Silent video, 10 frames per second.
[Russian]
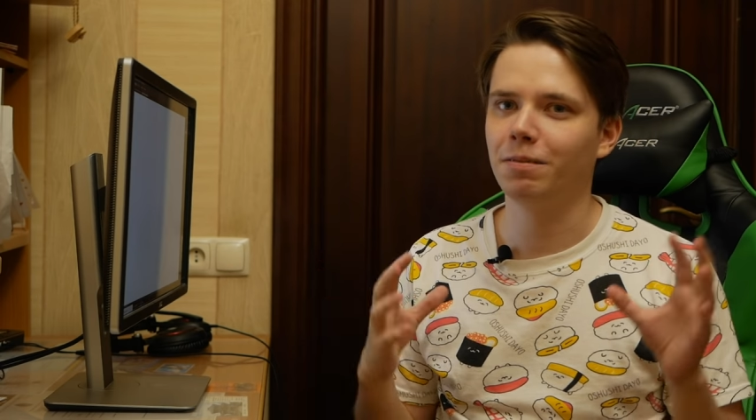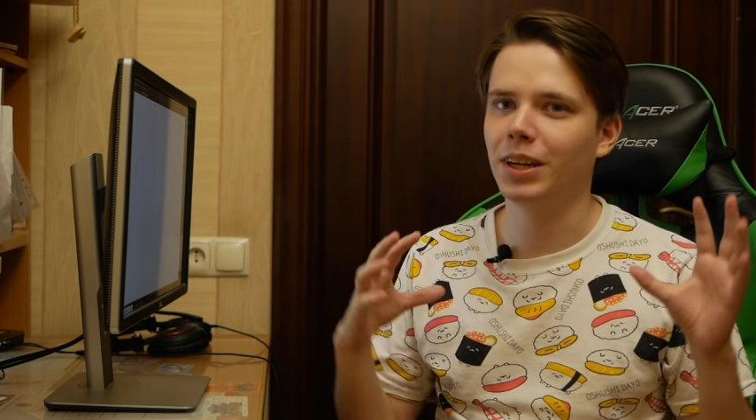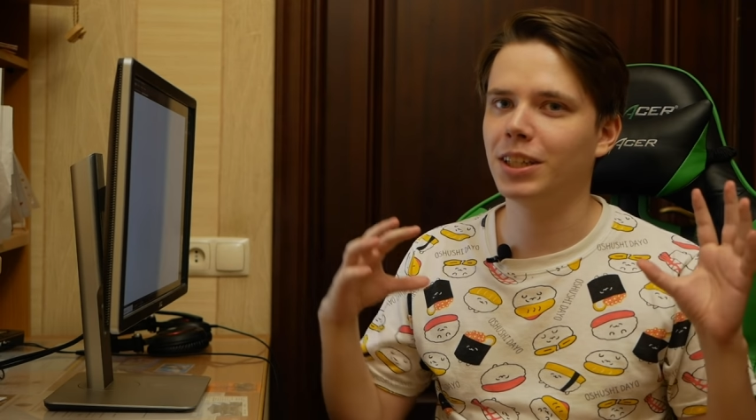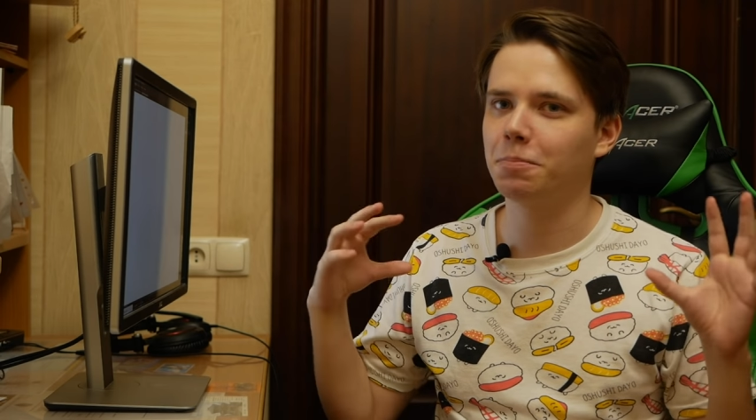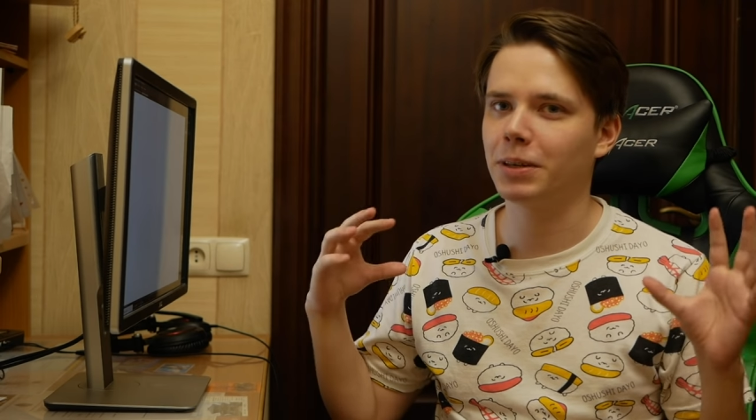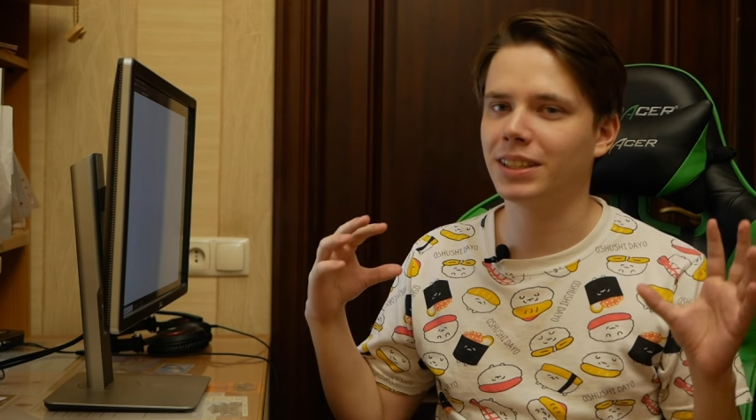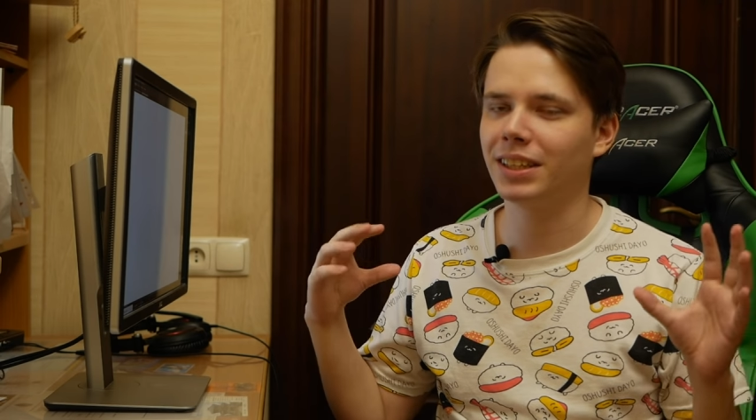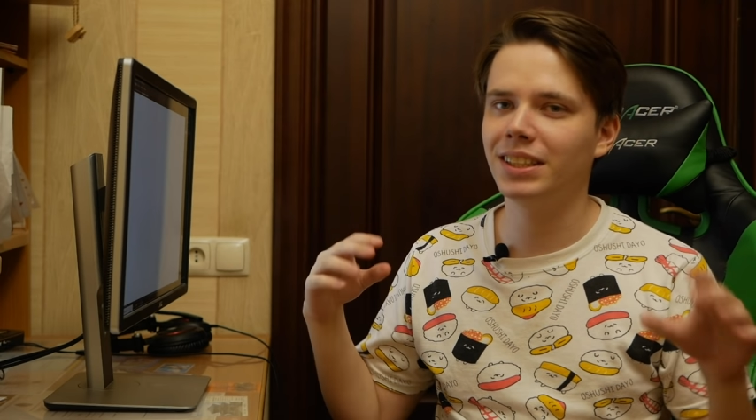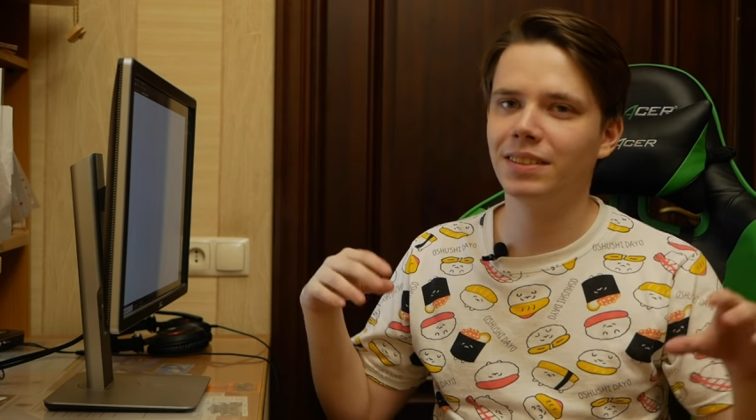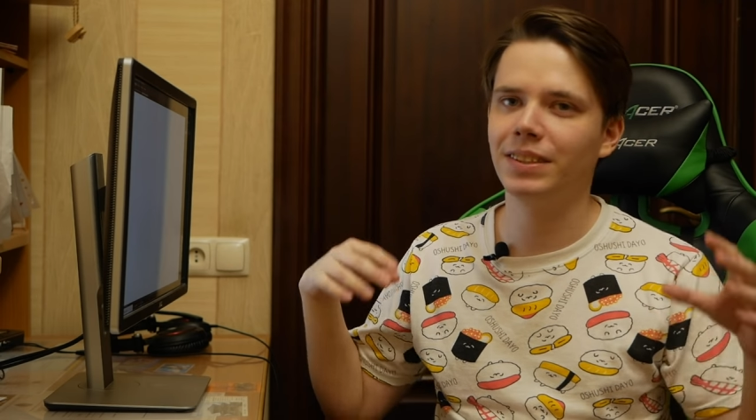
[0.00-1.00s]
наше
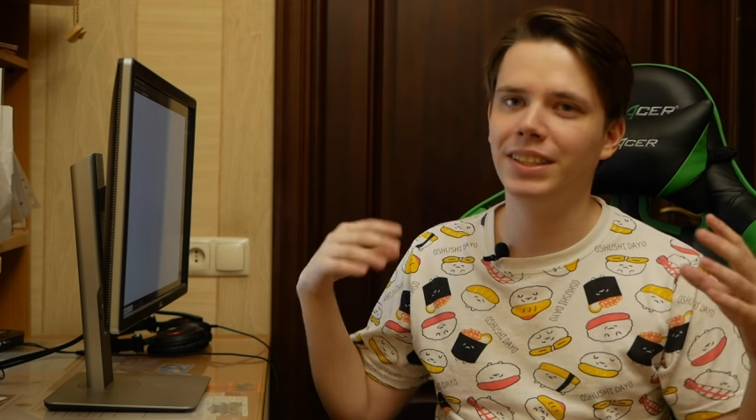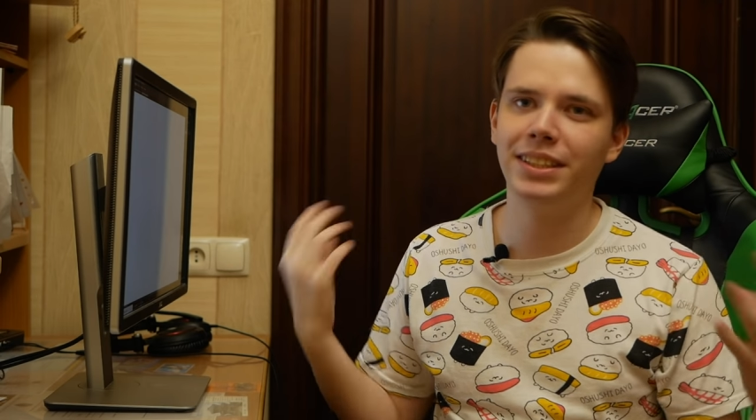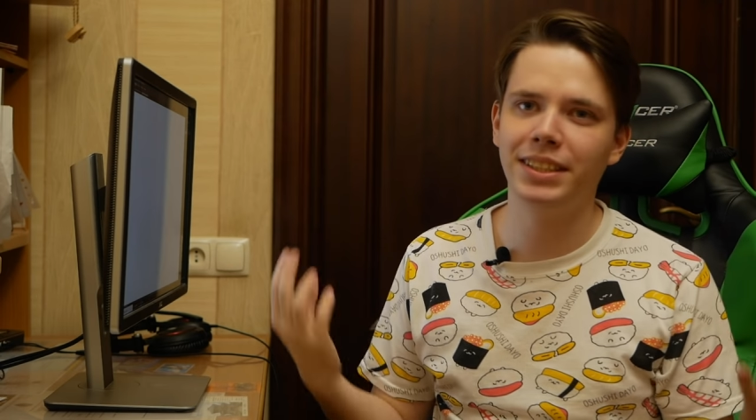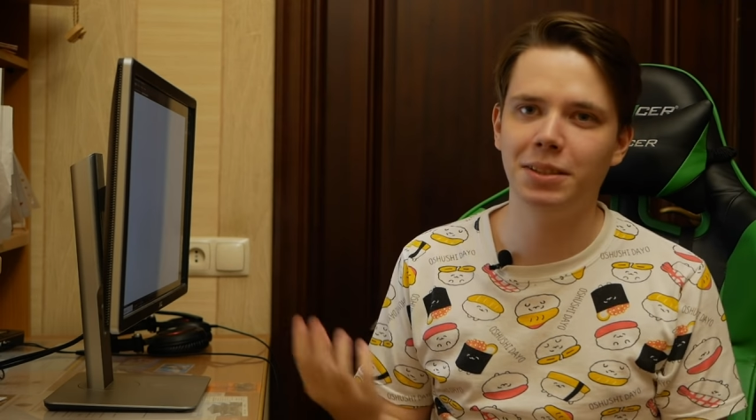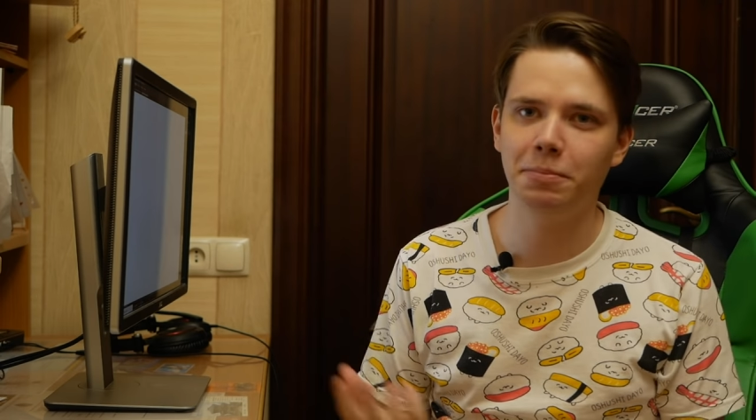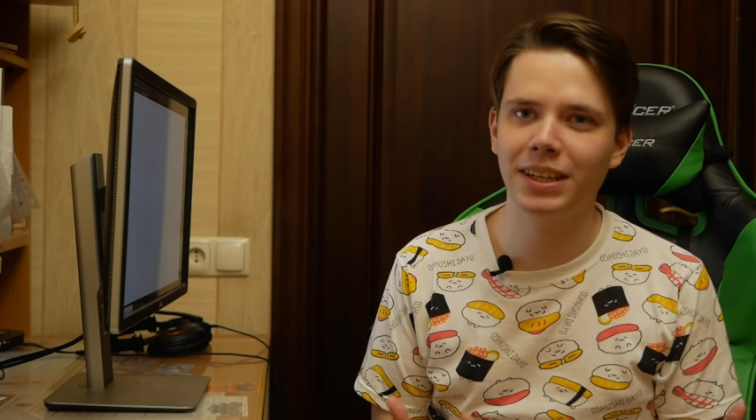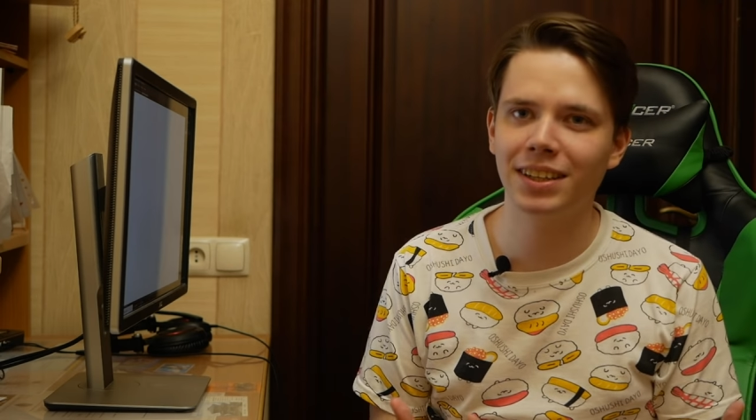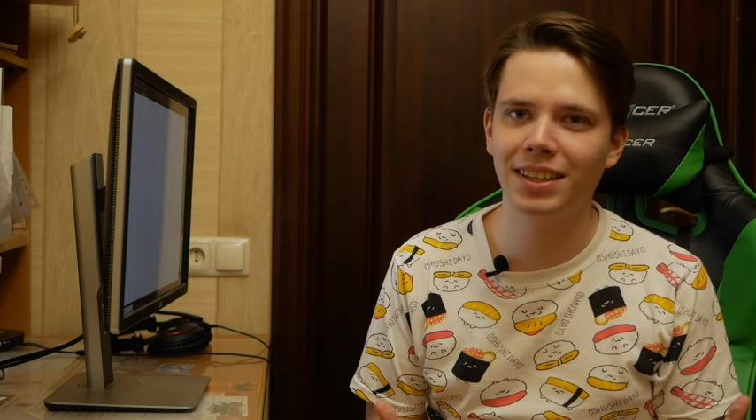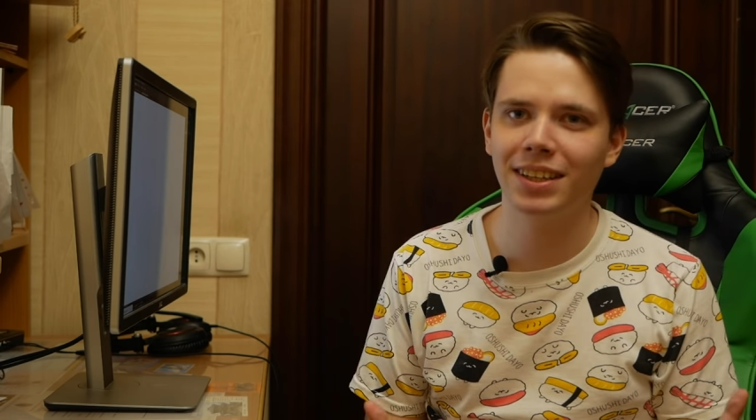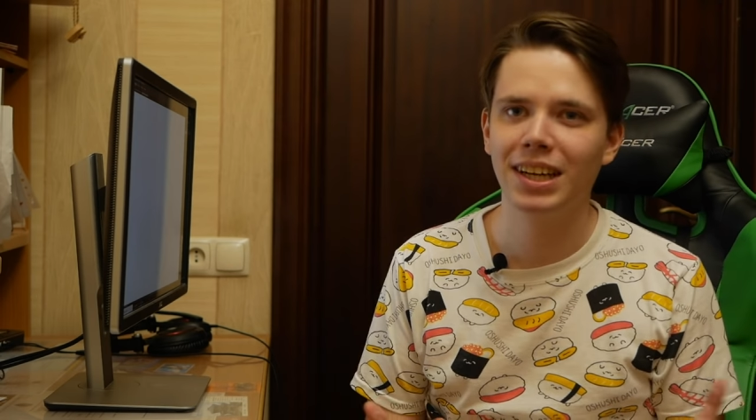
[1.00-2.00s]
пространство
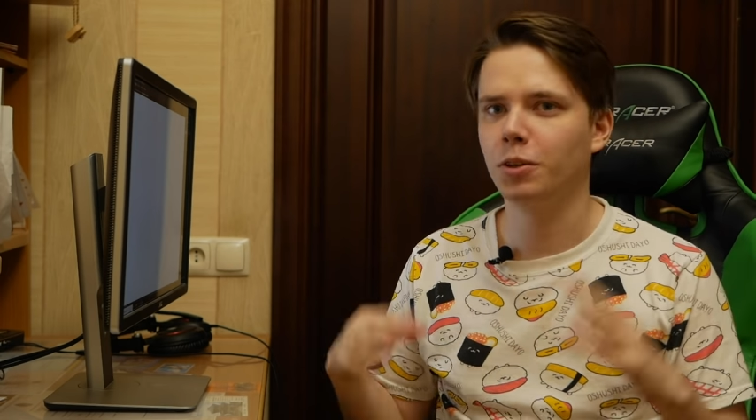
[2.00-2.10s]
десятимерно,